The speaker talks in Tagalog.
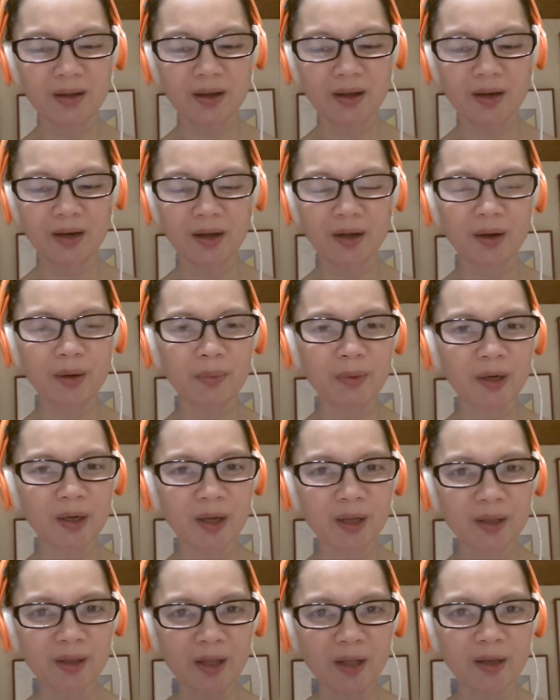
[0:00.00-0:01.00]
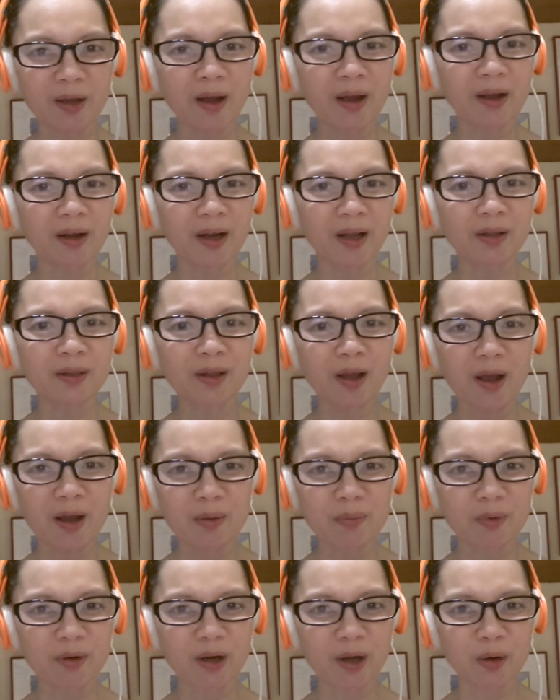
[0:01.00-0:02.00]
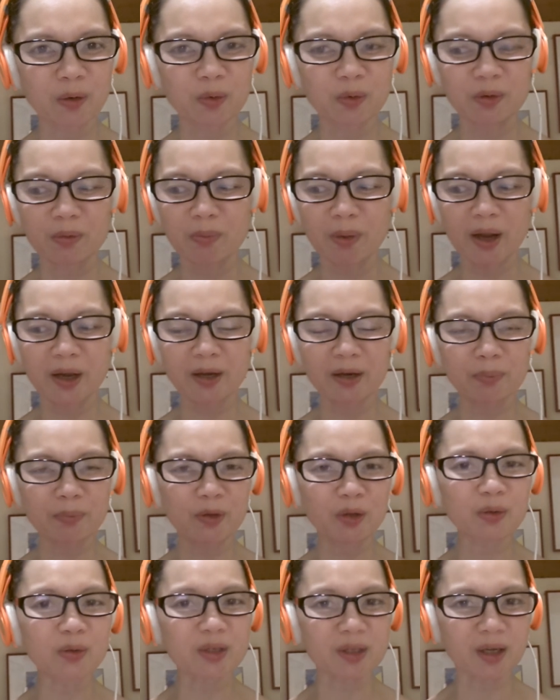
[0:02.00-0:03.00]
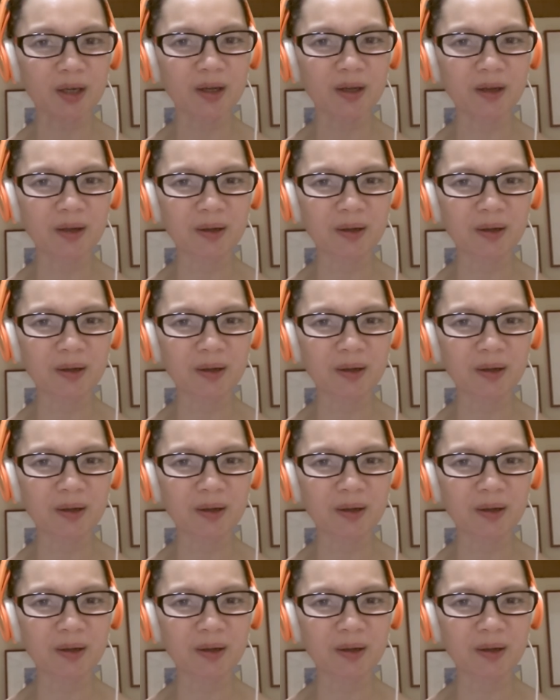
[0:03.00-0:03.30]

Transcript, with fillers: Alangan naman kanta, kantahan mo ng goodbye na music